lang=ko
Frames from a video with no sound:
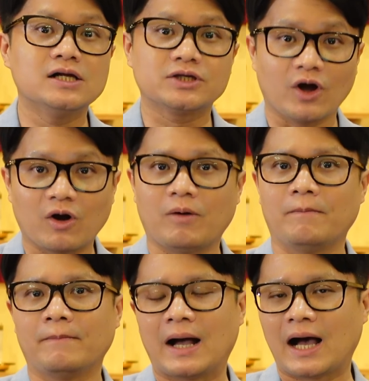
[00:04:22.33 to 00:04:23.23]

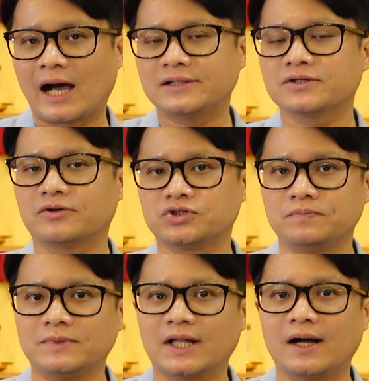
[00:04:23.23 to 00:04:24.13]
경험하는
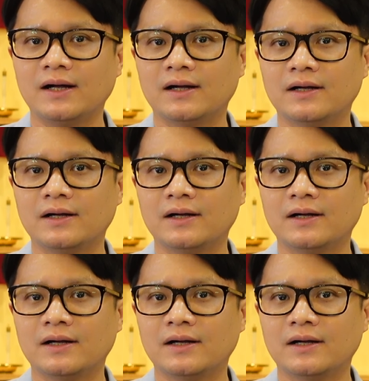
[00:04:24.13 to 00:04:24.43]
것입니다.